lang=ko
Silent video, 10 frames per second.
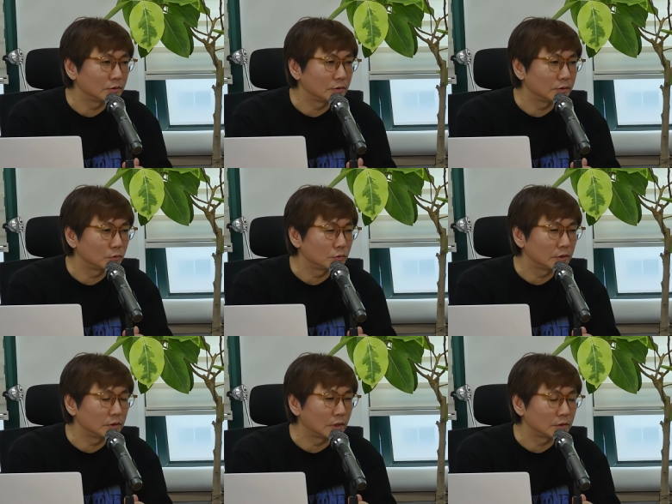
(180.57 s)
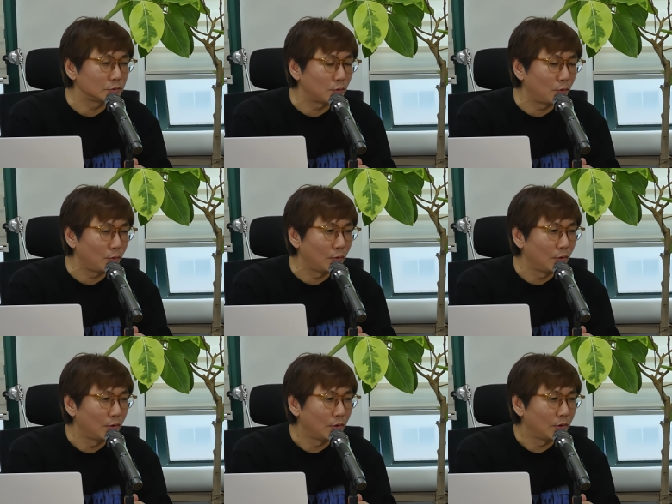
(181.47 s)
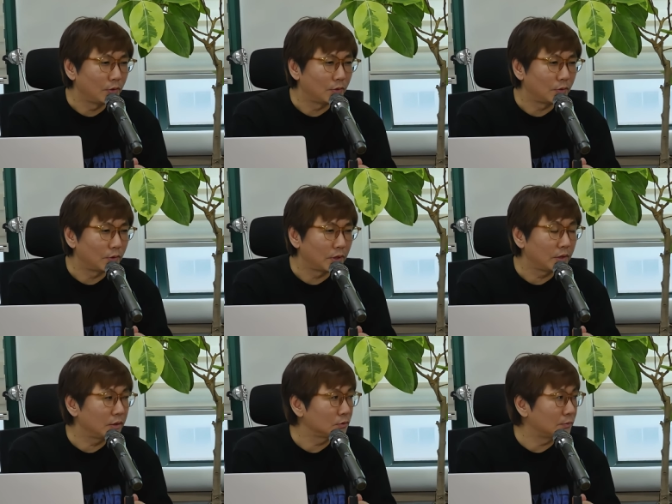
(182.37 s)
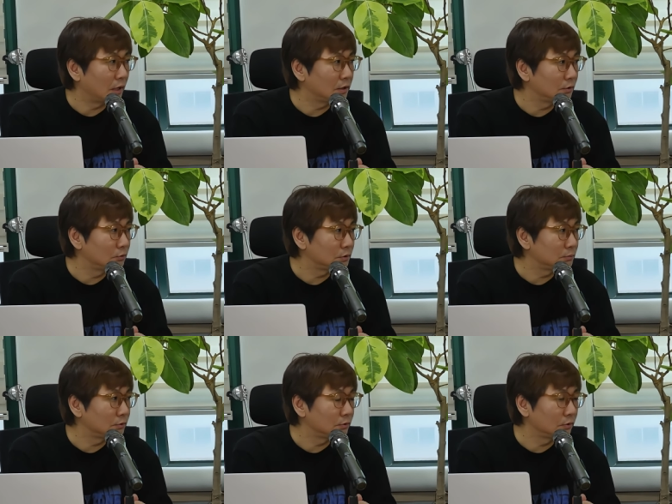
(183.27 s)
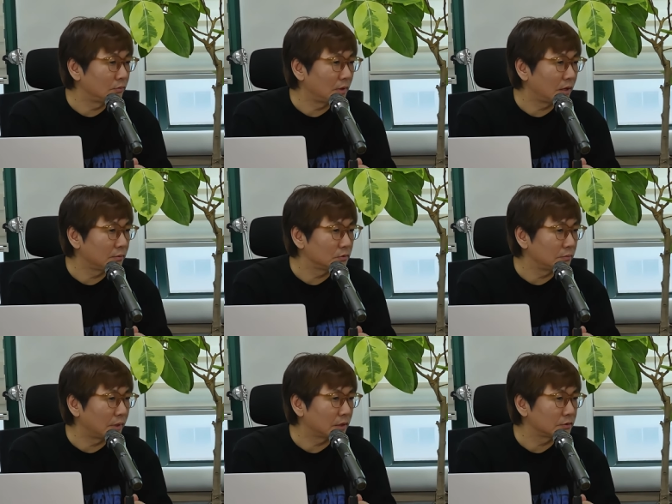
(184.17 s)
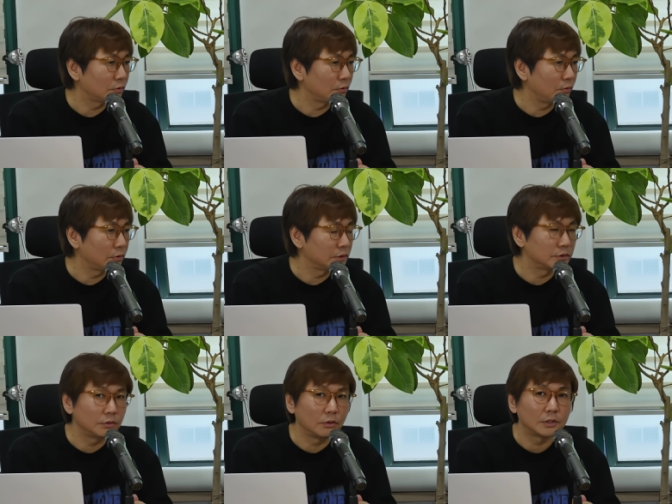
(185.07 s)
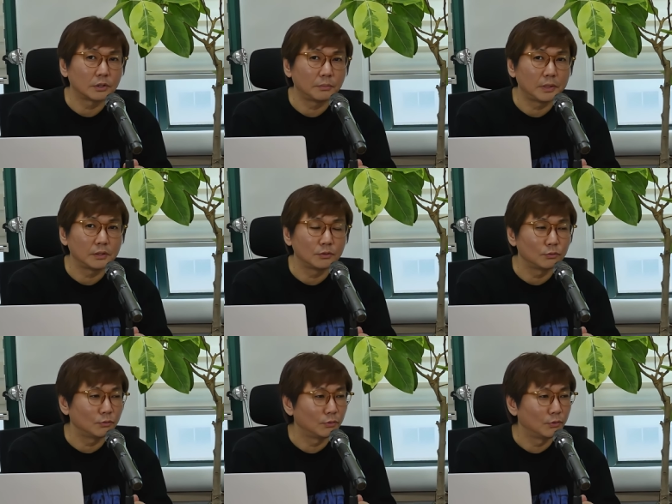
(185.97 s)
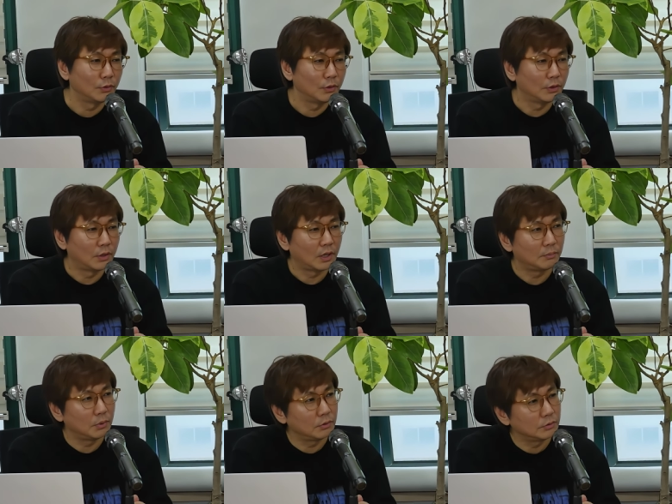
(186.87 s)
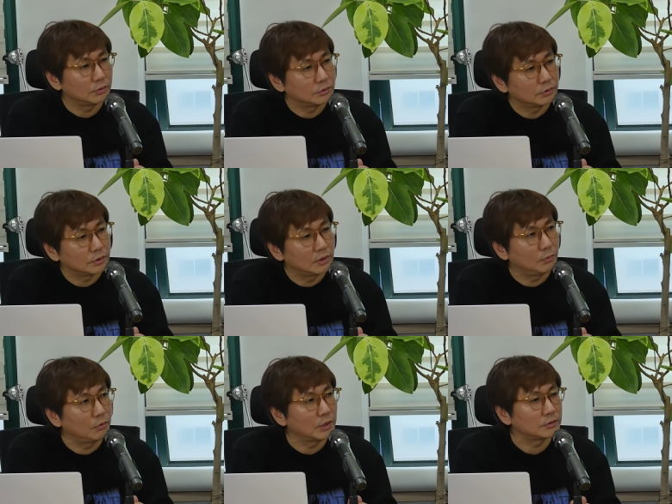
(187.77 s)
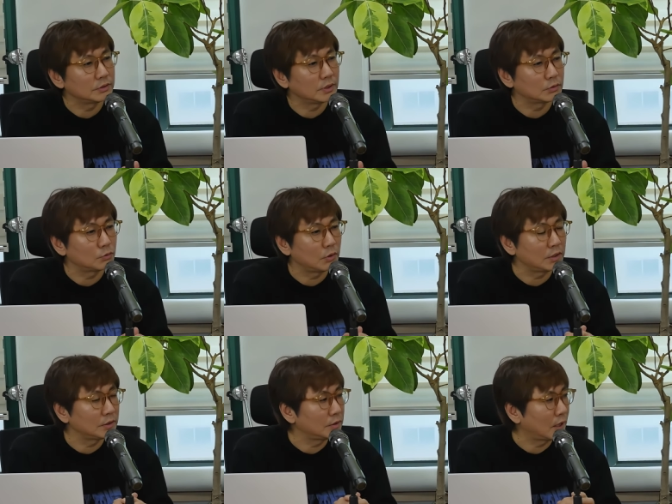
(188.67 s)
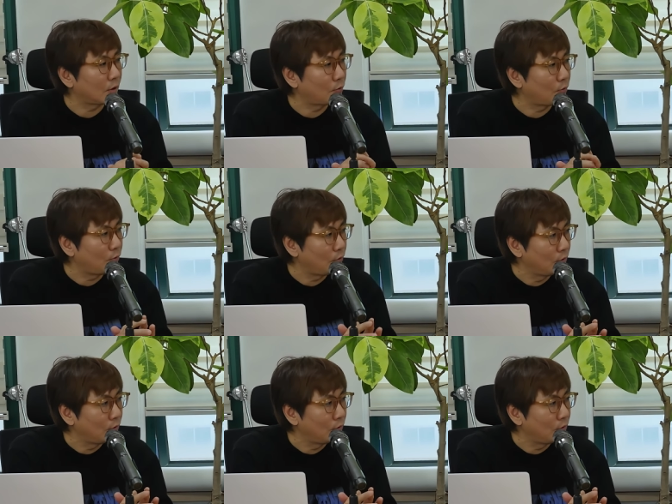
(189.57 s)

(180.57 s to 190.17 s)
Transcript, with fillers: 소재를 가지고 어 해외에 좀 알리고 싶은 그런 마음이 좀 많았었고 예전 영화 작업할 때도 한번 그 일본에서 제가 소나기를 갖고